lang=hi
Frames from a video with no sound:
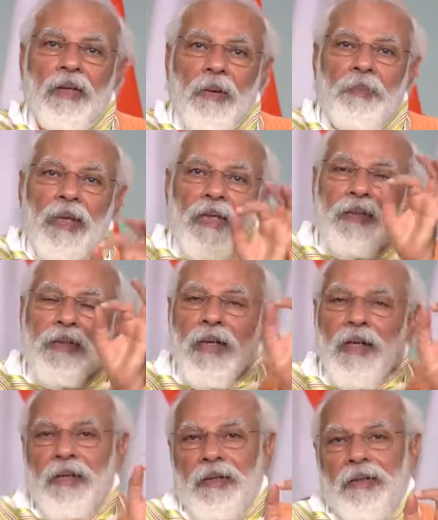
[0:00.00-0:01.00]
तभी
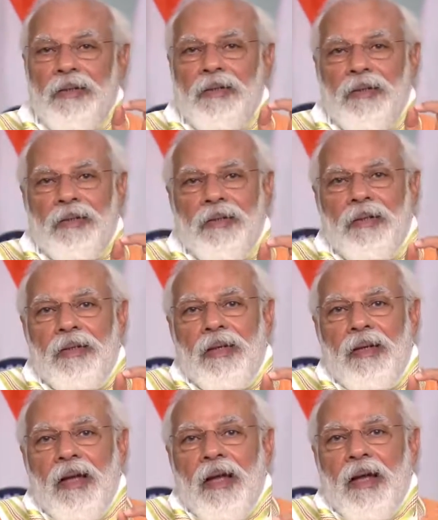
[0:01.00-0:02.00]
से
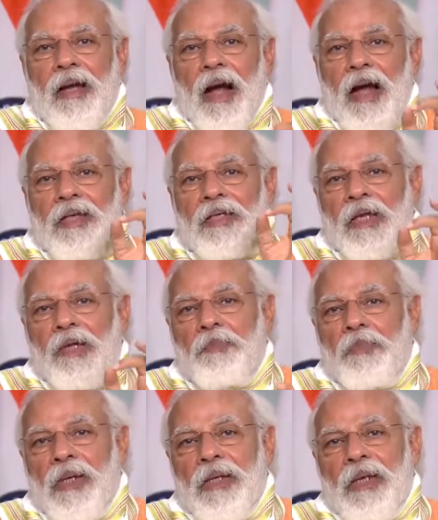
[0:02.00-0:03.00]
काशी
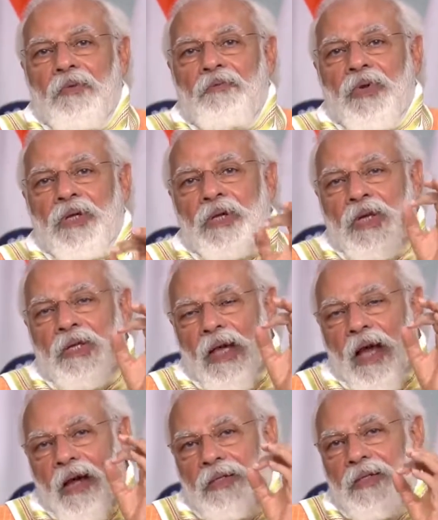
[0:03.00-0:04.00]
पर यह विशेष
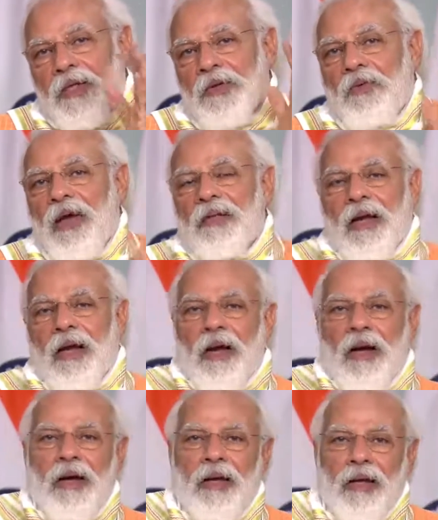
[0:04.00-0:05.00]
आशीर्वाद
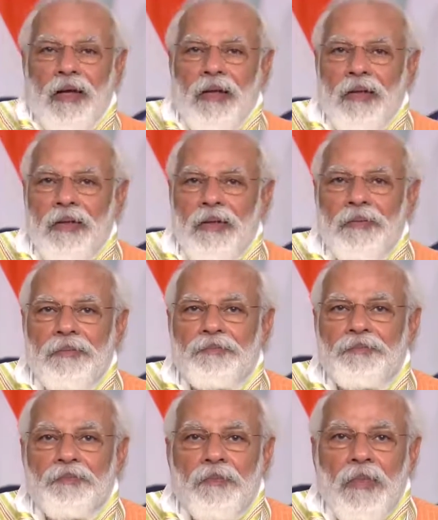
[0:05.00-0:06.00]
रहा है
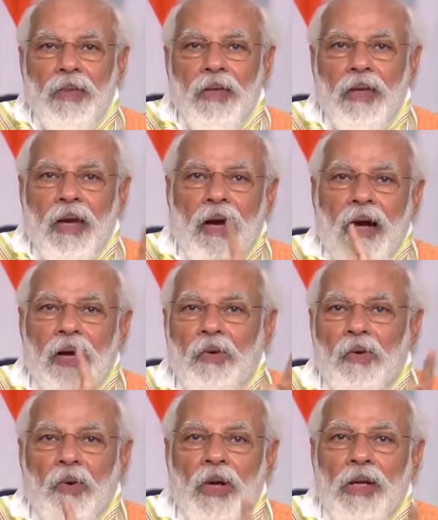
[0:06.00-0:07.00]
कि यहां
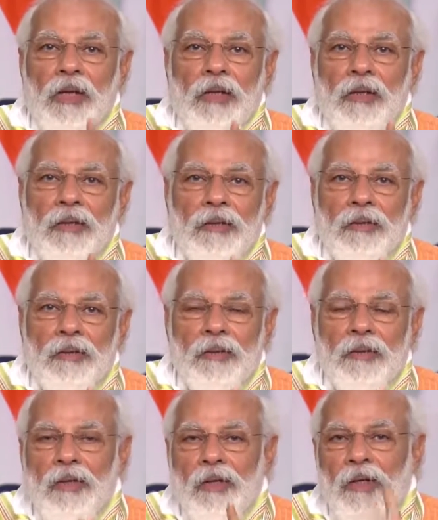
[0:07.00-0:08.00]
कोई
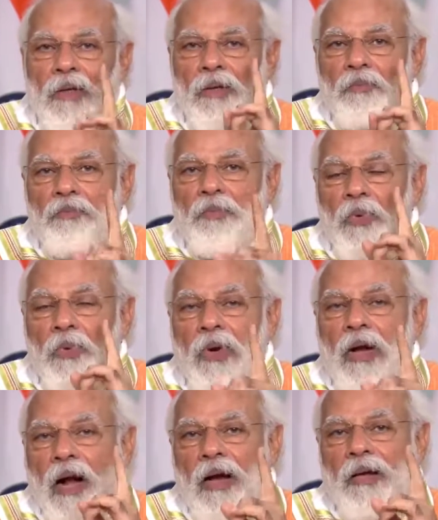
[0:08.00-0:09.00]

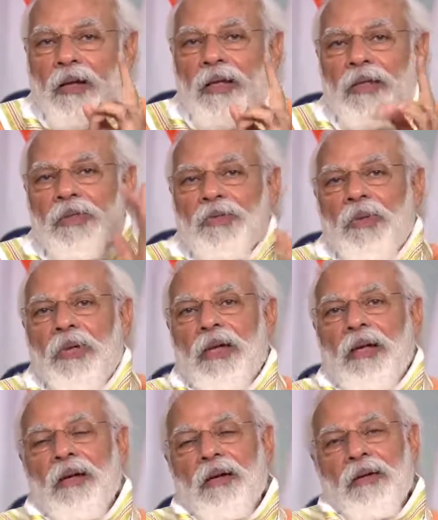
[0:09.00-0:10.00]
भूखा नहीं
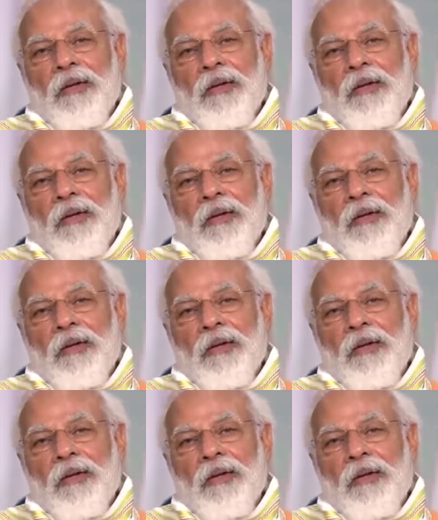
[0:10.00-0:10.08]
सोएगा